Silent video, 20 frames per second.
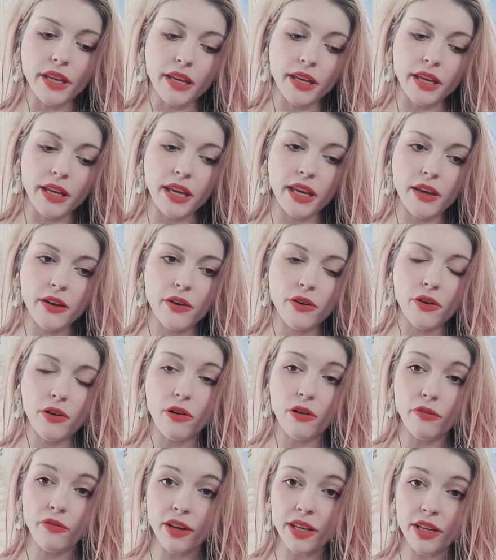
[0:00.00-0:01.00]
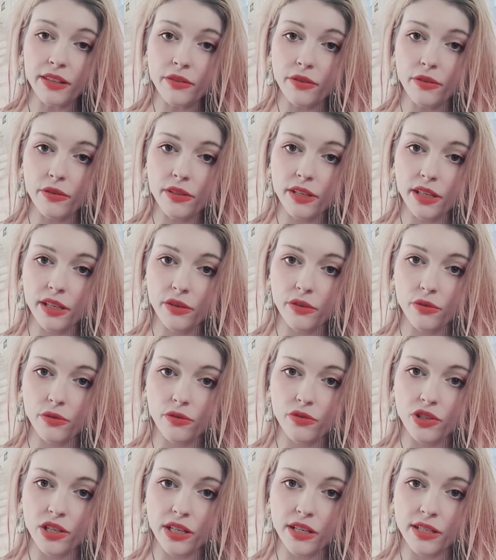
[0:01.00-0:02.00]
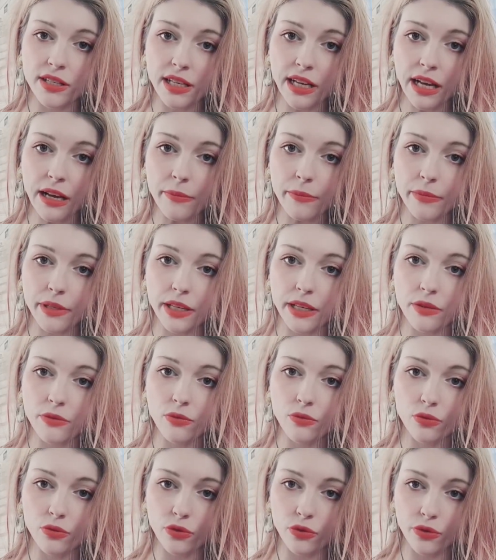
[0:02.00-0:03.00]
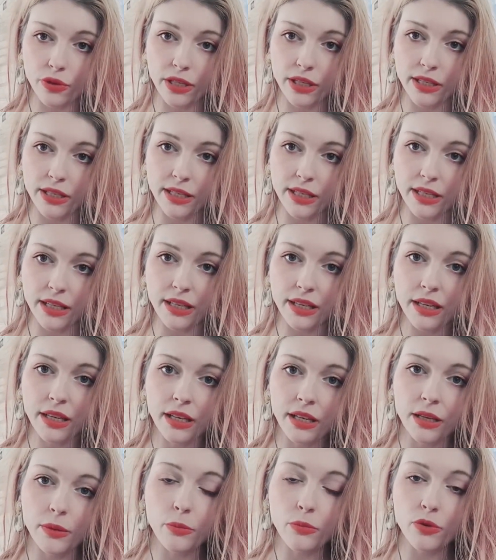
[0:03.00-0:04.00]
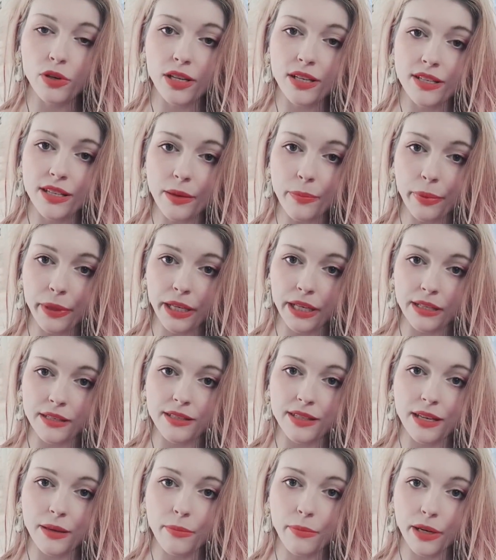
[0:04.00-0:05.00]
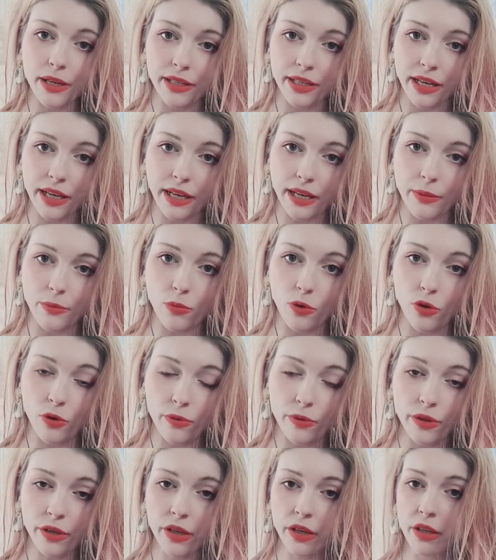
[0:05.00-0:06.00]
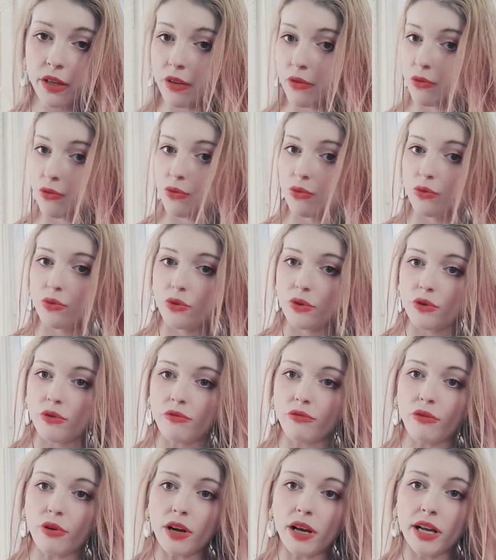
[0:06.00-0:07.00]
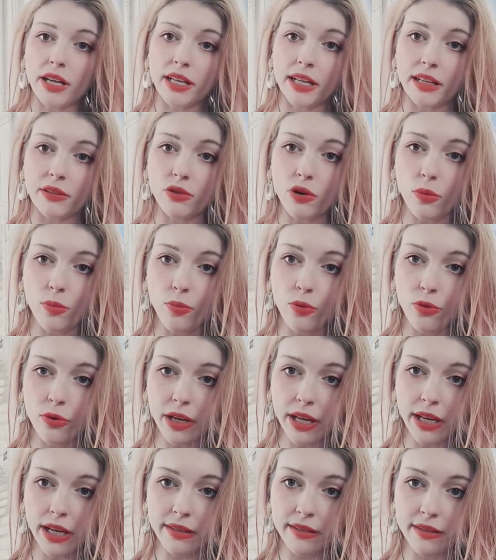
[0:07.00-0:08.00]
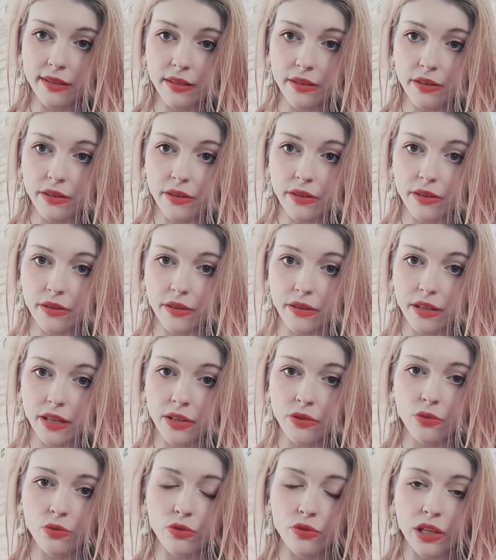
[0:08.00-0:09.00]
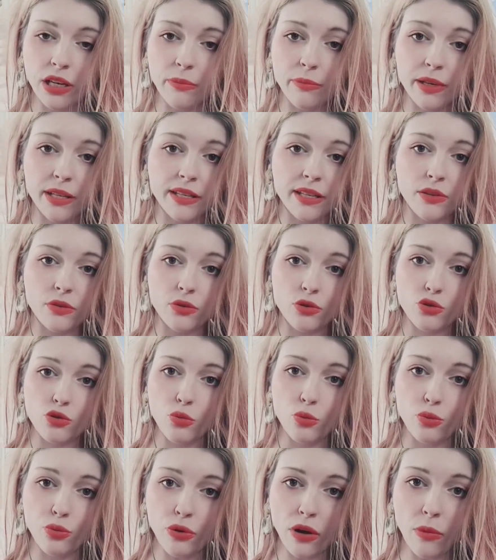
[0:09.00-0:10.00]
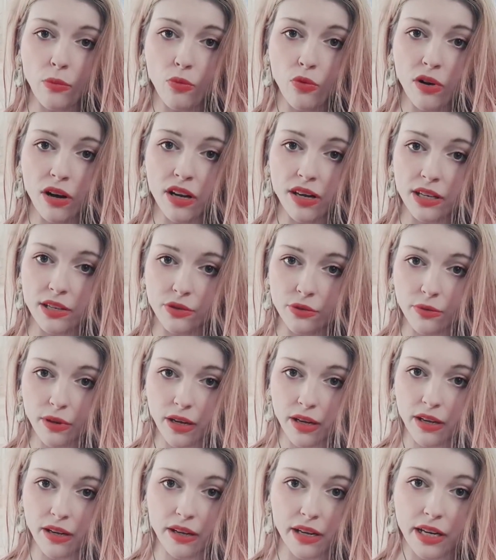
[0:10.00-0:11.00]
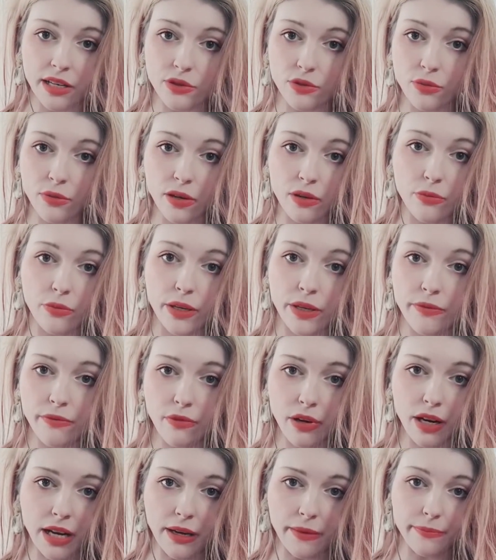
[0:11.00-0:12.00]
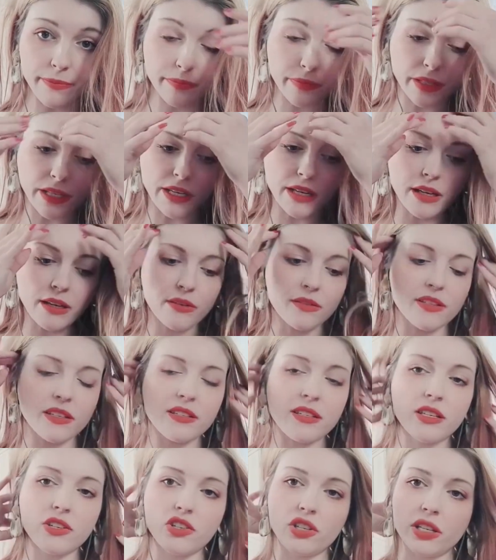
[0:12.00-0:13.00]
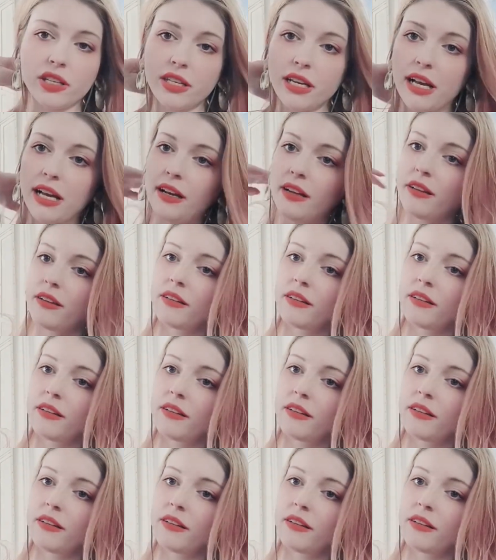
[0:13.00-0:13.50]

Et en fait, dès que je les ai ramenés donc ici, il me les a prises des mains carrément. Donc euh, voilà, il adore Paulette. Euh, et donc les BD ne sont plus à moi, ils sont elles sont à lui. Voilà, ça c'est génial.